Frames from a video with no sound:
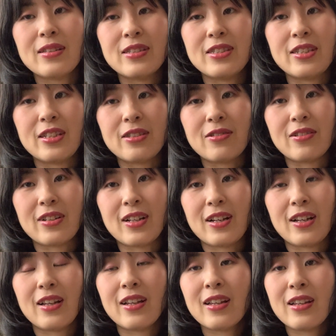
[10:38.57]
字と
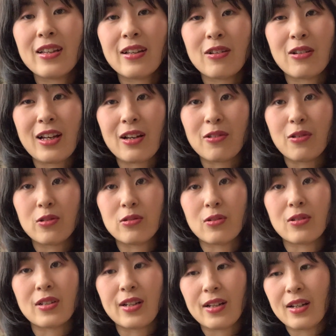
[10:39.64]
かハンコと
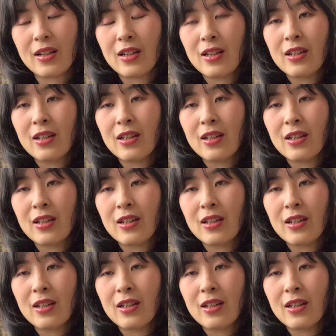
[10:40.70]
か、